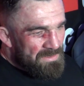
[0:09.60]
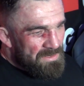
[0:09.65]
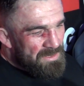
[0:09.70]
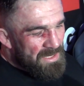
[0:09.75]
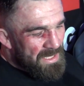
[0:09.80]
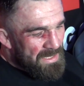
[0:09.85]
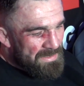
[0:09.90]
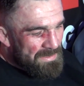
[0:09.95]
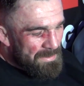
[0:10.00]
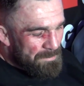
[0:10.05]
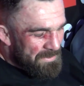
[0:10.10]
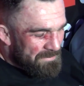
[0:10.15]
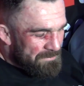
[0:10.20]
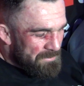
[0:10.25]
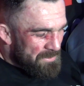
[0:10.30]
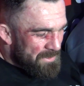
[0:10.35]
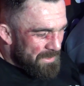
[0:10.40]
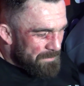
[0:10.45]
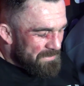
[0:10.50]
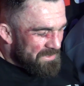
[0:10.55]
No tak, na
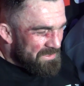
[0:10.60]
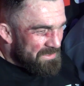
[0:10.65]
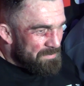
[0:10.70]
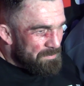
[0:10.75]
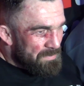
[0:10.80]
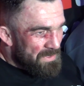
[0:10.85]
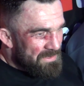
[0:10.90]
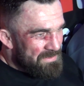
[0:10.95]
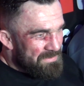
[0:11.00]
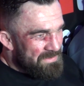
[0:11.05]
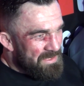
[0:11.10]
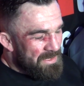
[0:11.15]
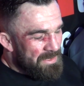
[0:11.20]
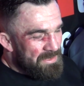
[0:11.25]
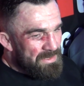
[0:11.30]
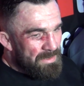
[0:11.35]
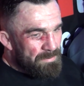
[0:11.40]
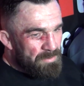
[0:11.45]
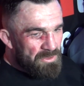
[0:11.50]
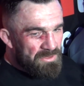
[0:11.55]
pewno kamień spadł z
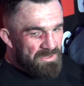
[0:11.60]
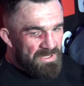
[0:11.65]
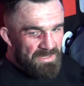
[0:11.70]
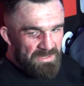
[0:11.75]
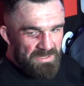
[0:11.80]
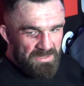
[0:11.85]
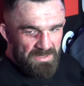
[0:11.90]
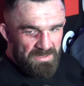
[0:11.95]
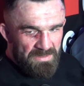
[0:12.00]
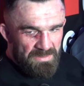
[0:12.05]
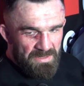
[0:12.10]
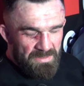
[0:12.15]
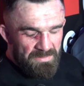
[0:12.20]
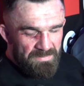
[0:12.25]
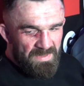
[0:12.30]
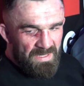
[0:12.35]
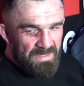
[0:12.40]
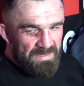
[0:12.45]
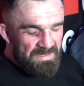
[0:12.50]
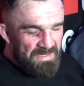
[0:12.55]
serca po ostatniej
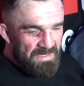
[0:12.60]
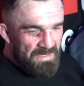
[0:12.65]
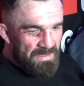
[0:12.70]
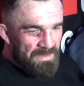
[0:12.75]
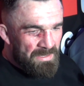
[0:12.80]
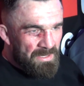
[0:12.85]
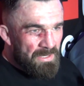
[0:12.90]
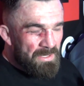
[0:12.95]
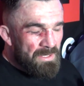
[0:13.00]
walce.